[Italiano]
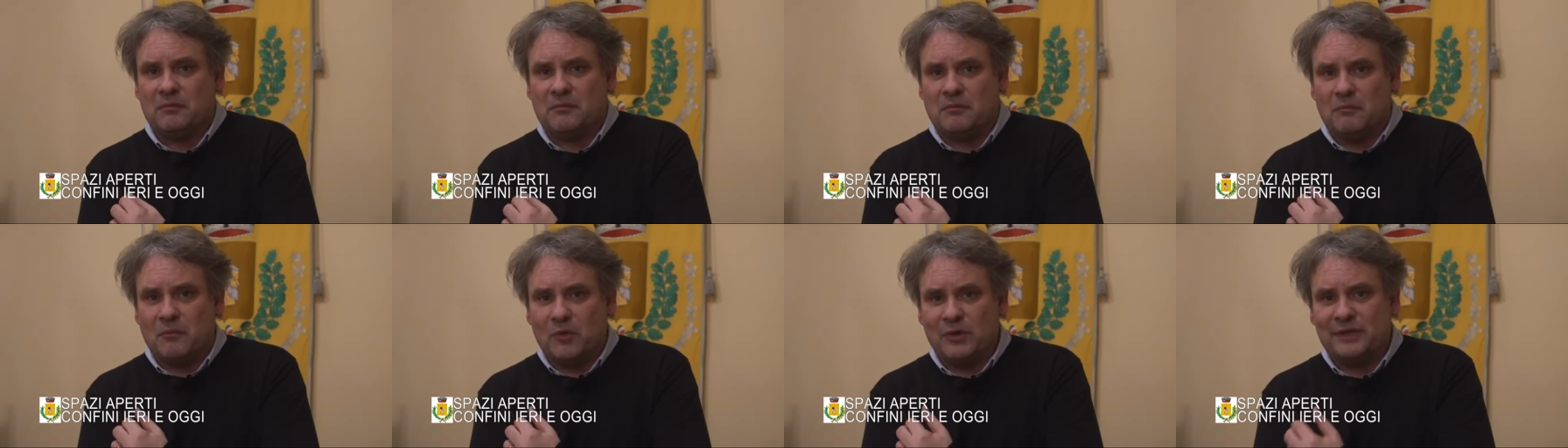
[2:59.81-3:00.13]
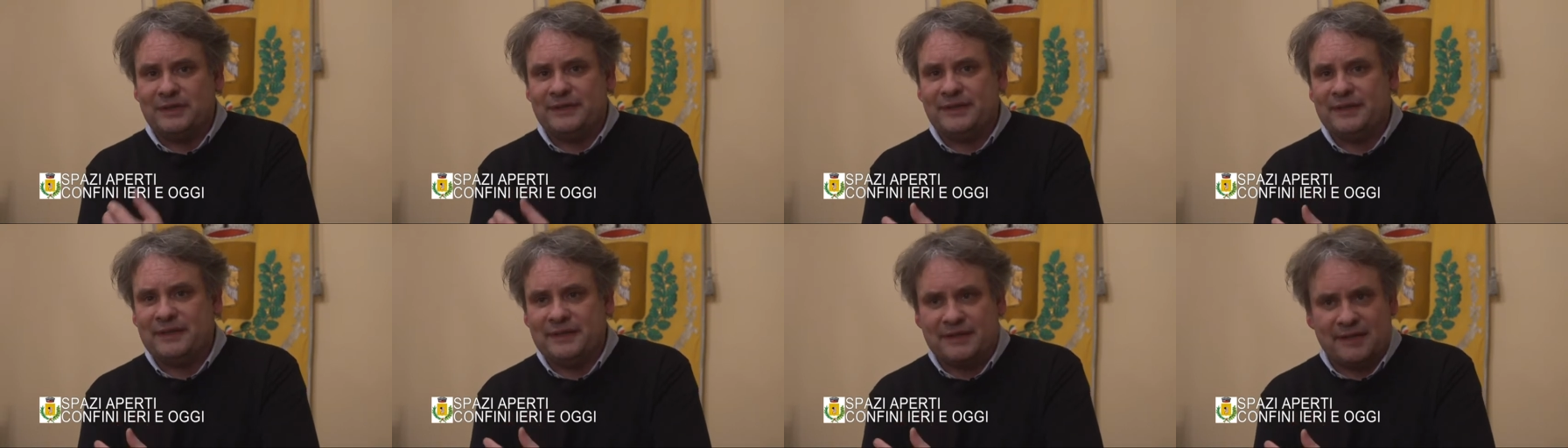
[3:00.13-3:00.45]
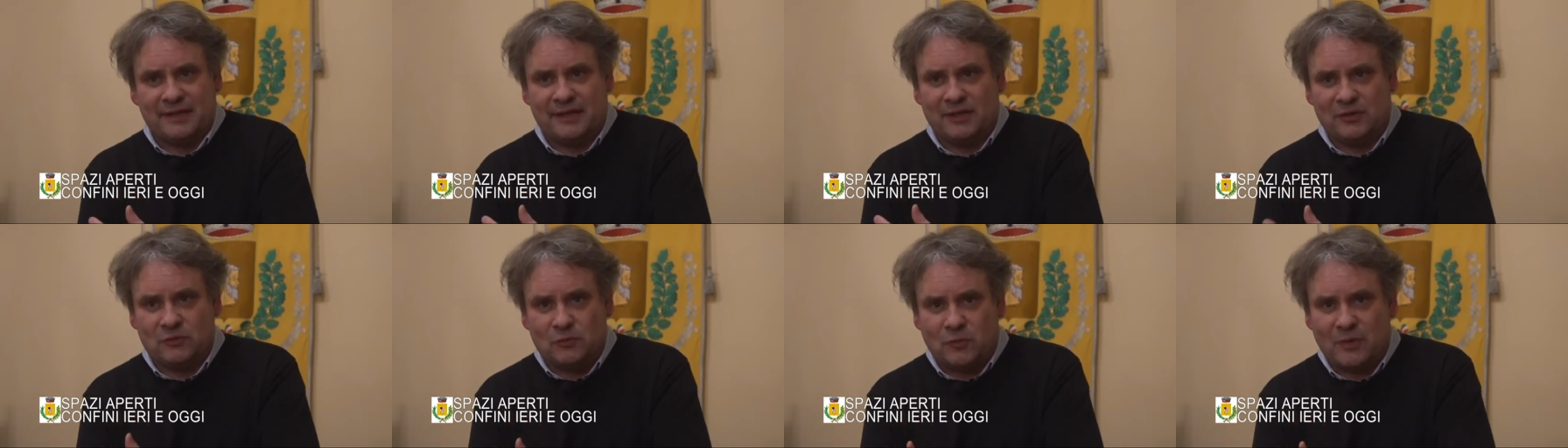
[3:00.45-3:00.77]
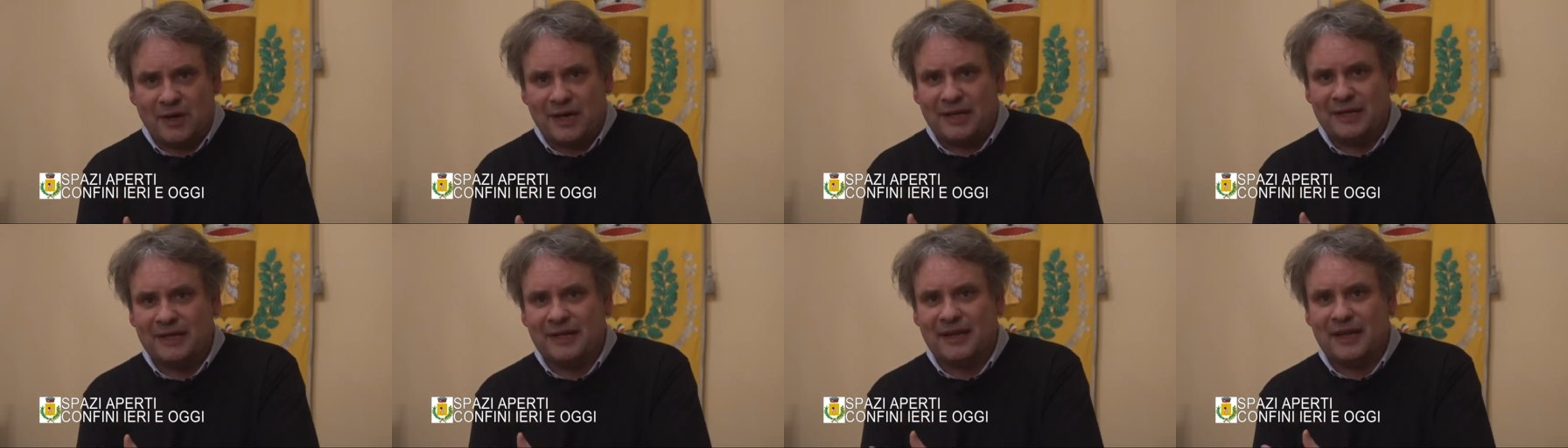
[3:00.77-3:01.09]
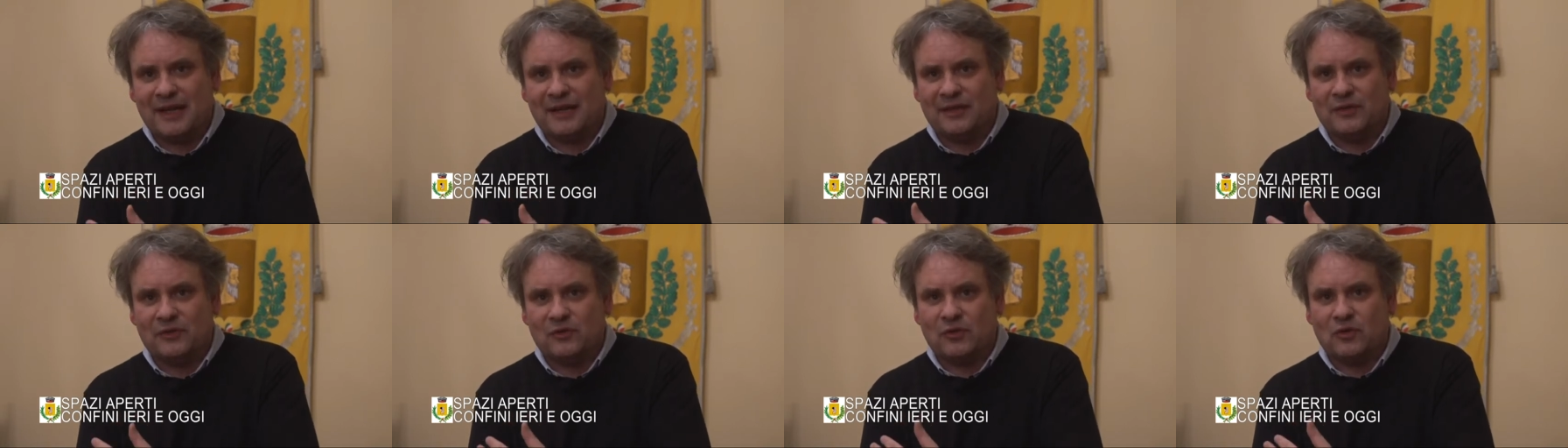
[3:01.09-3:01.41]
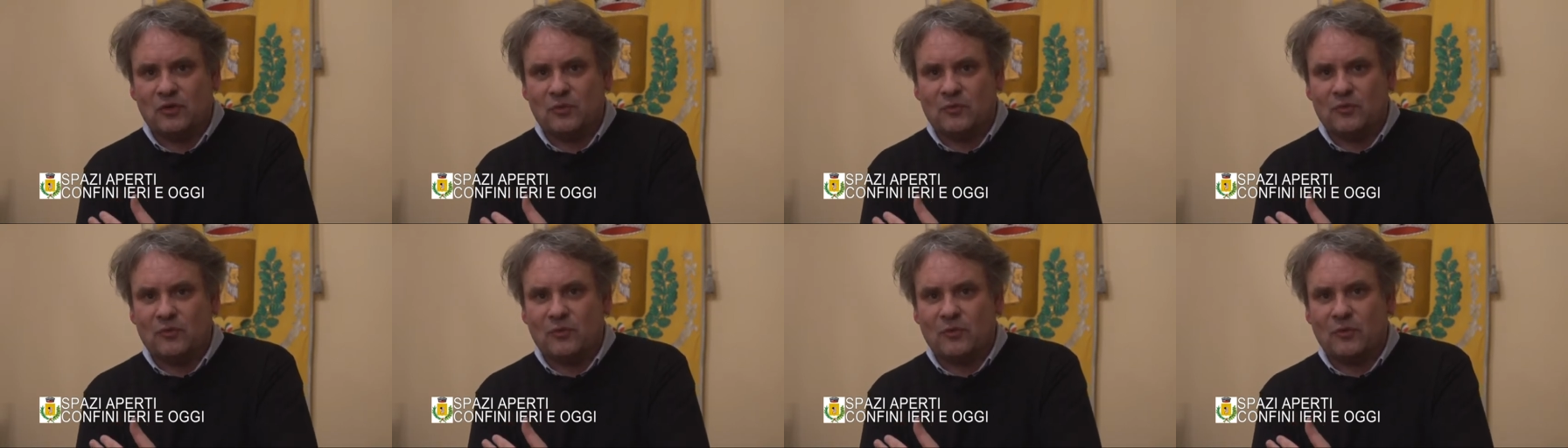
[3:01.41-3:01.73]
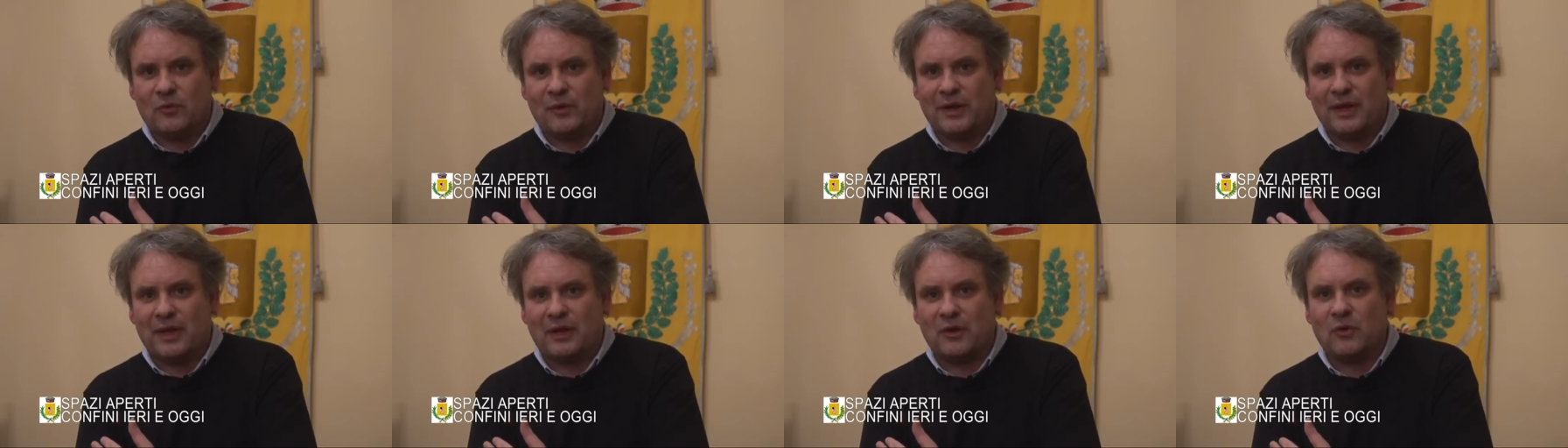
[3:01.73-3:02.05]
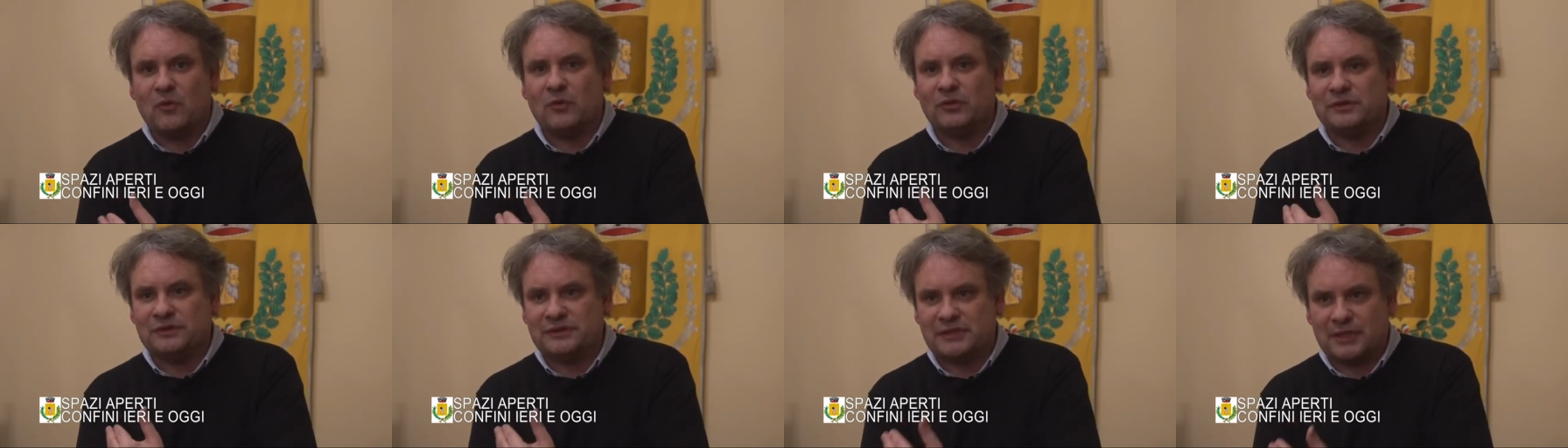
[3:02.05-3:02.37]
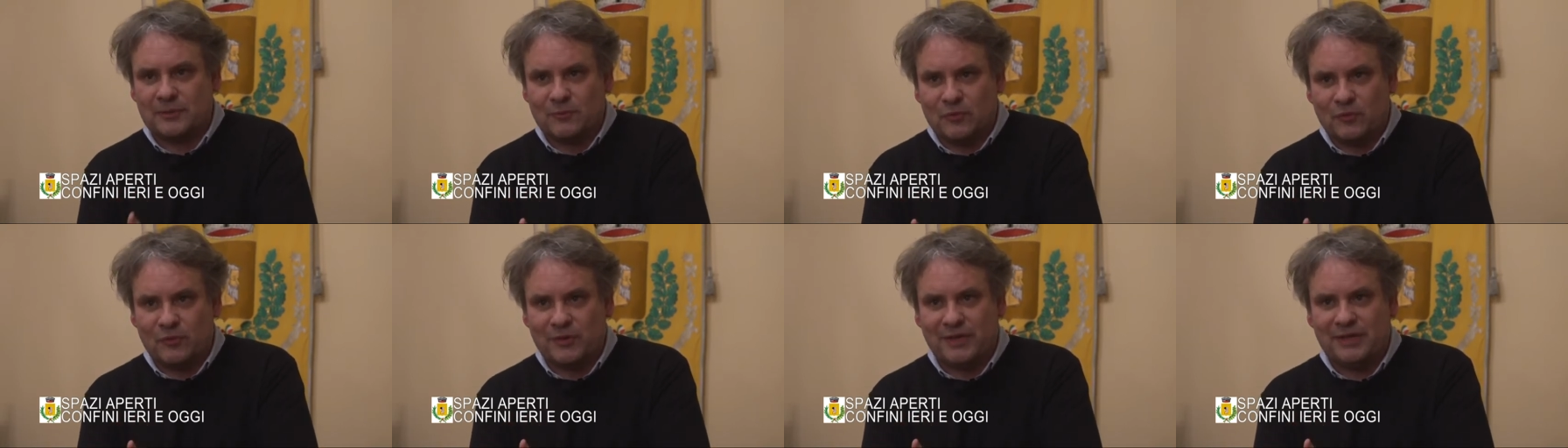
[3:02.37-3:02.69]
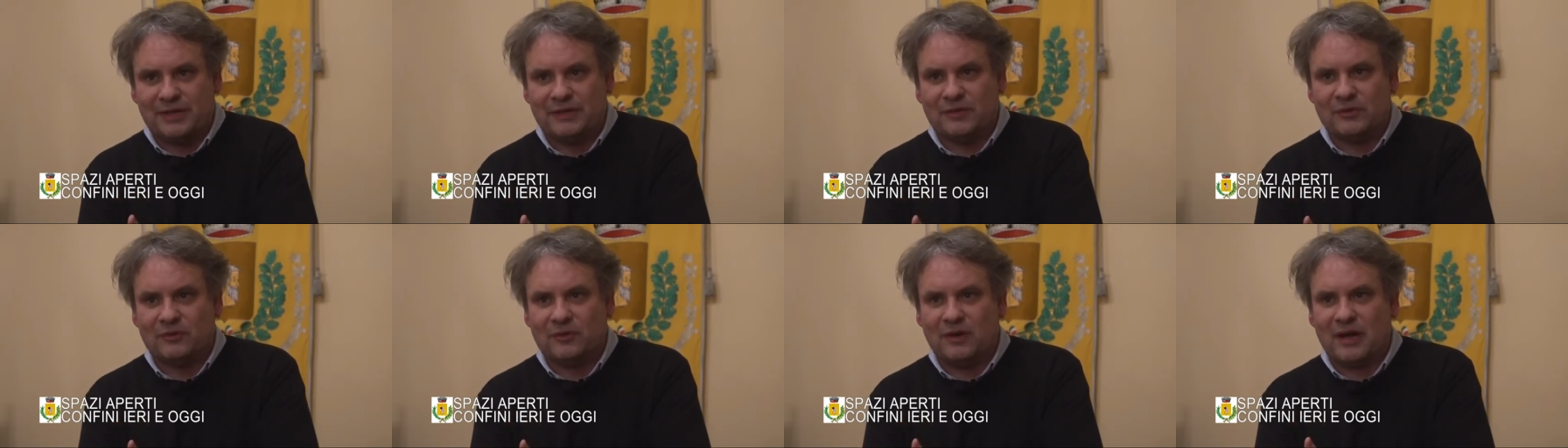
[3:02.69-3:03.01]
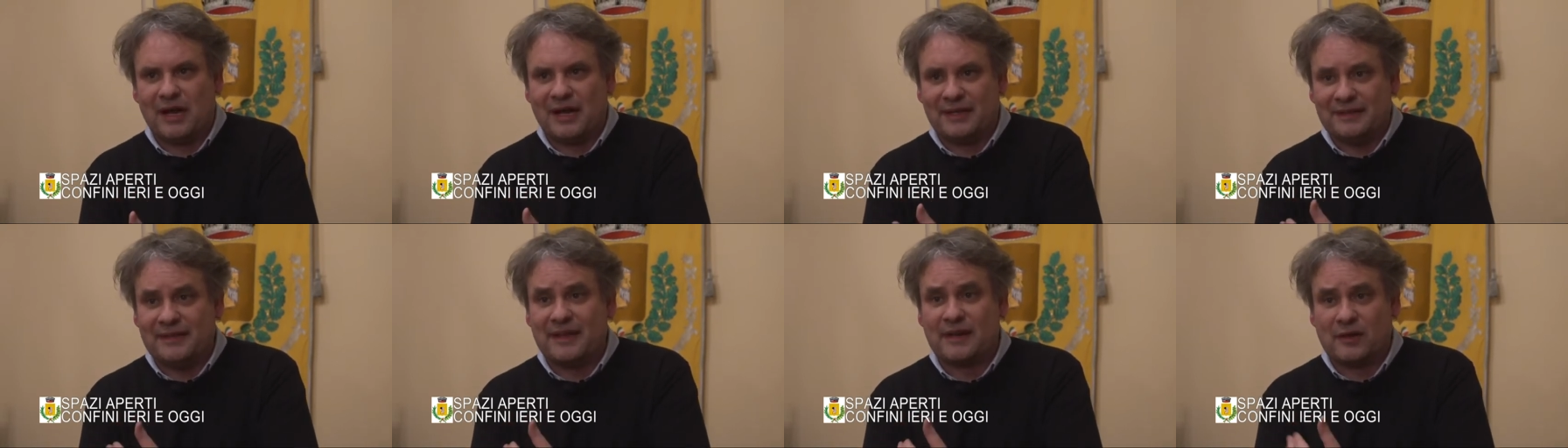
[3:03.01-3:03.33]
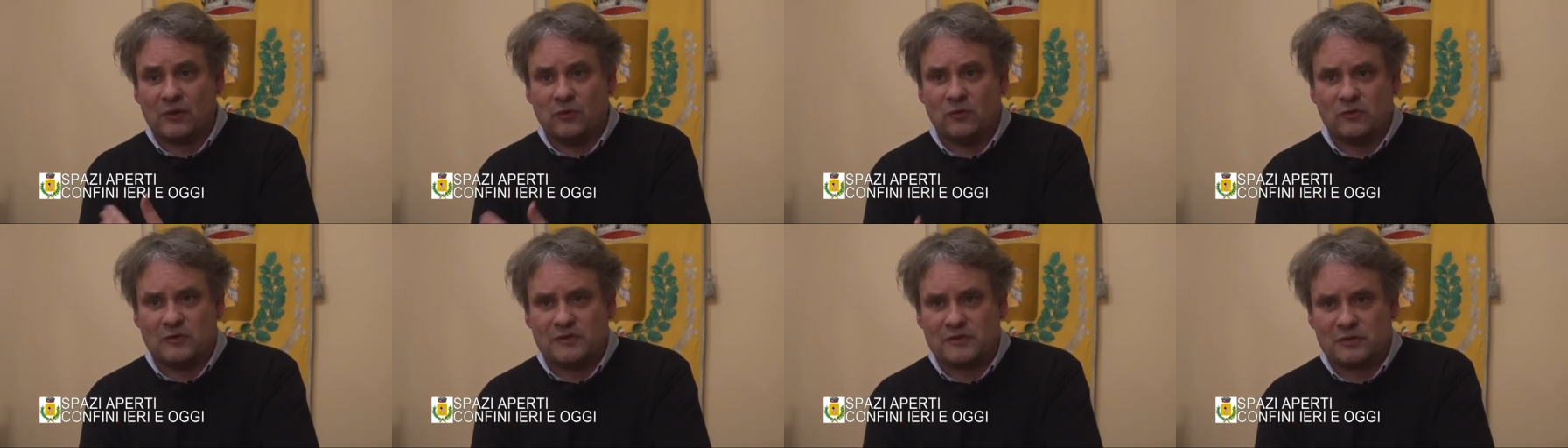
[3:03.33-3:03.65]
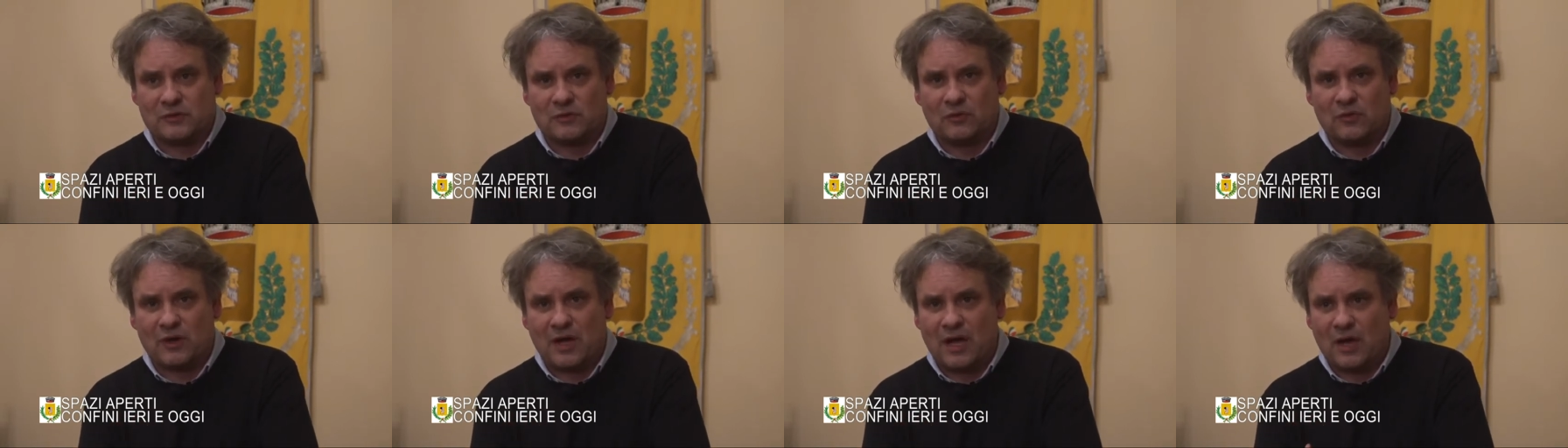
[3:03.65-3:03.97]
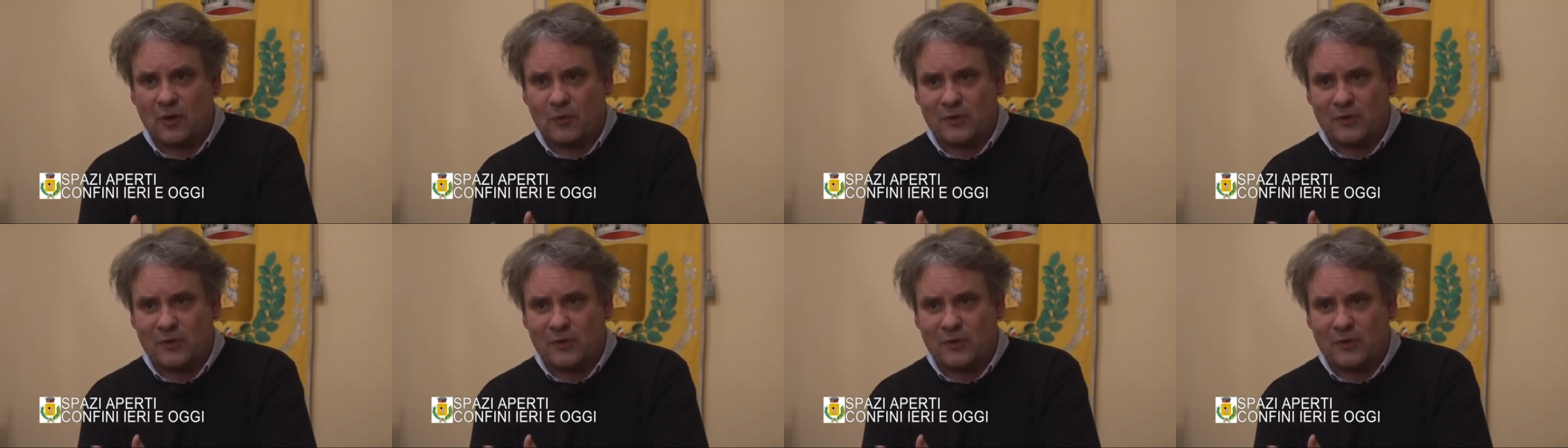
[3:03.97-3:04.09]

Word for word: molti intellettuali hanno comunque contribuito a dar lustro a